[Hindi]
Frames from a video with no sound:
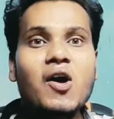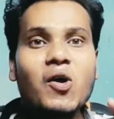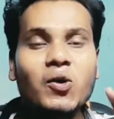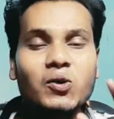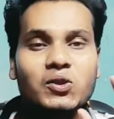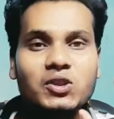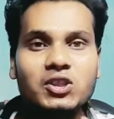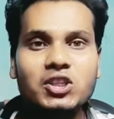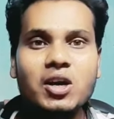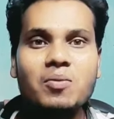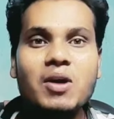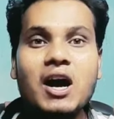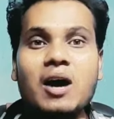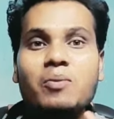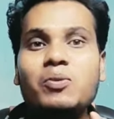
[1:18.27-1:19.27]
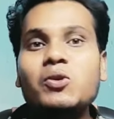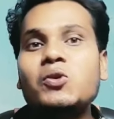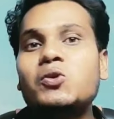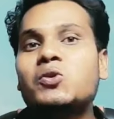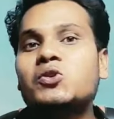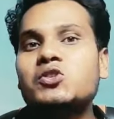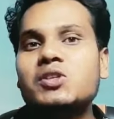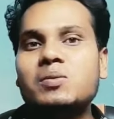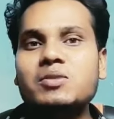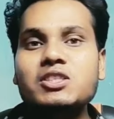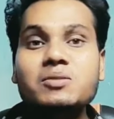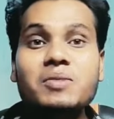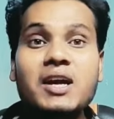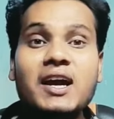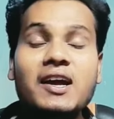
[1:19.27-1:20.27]
और तब आप लोगों को समझ
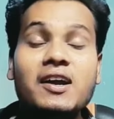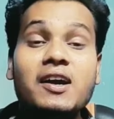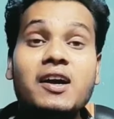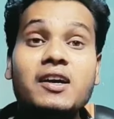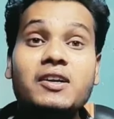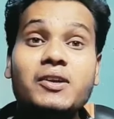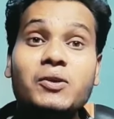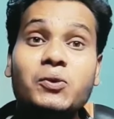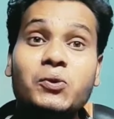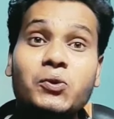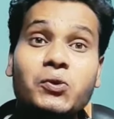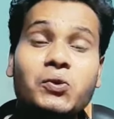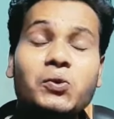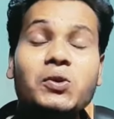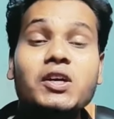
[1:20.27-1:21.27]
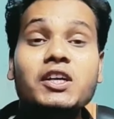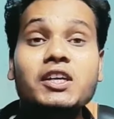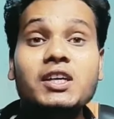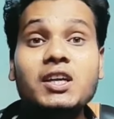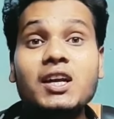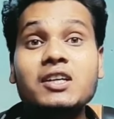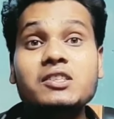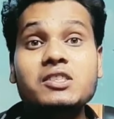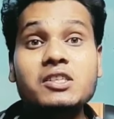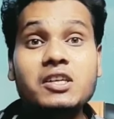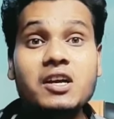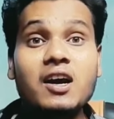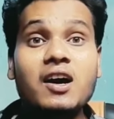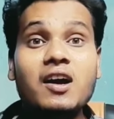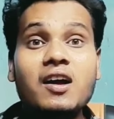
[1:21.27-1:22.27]
में आएगा कि गुड्डू रंगीला जी
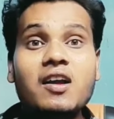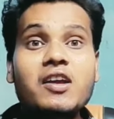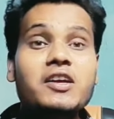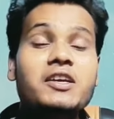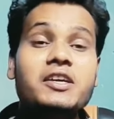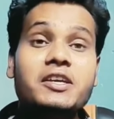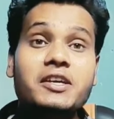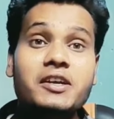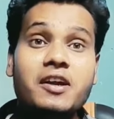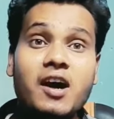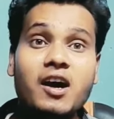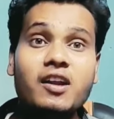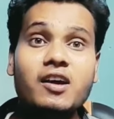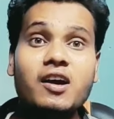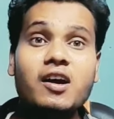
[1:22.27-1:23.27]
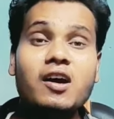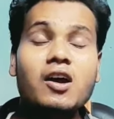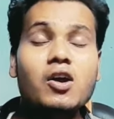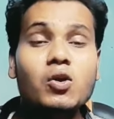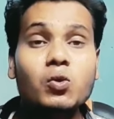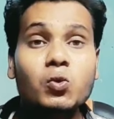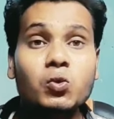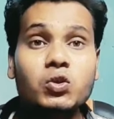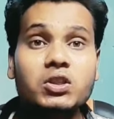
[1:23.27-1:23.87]
का ही गाना को